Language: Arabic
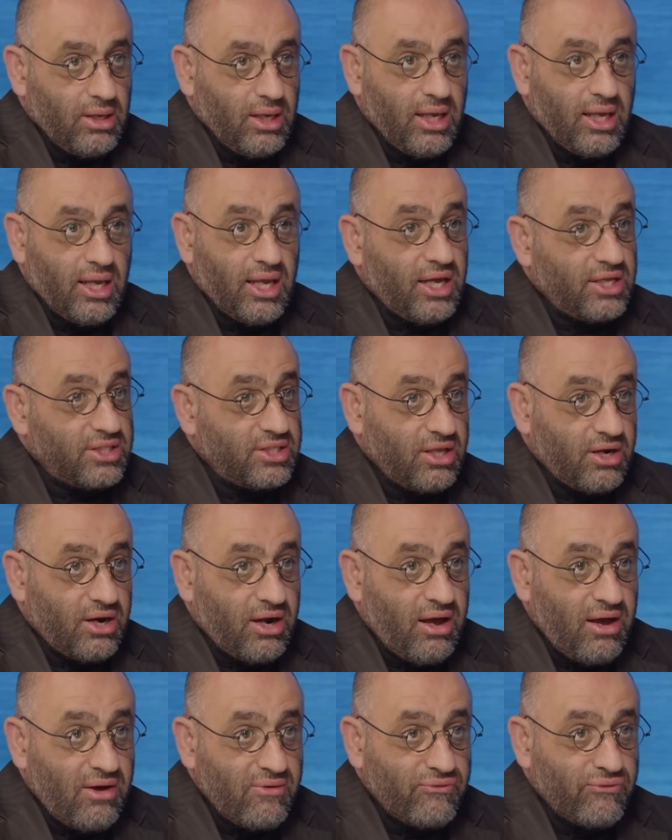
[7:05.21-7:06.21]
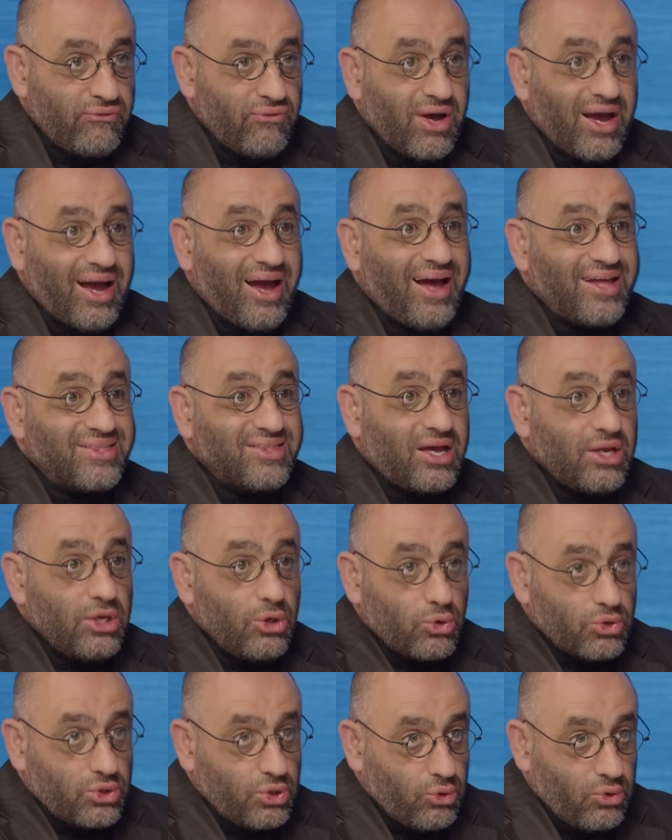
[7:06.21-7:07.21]
آه، اعتراف خطأ
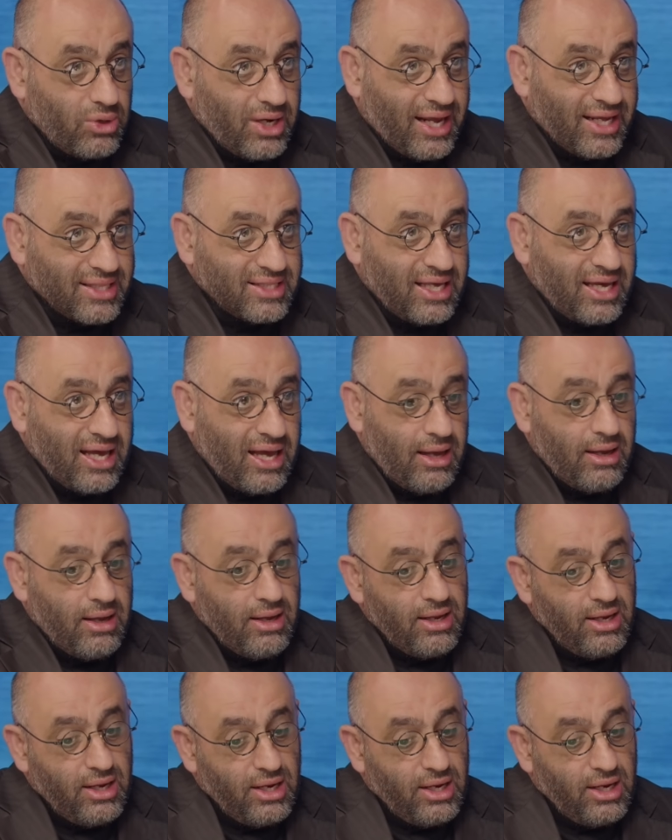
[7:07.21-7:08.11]
يخطئ الأعداء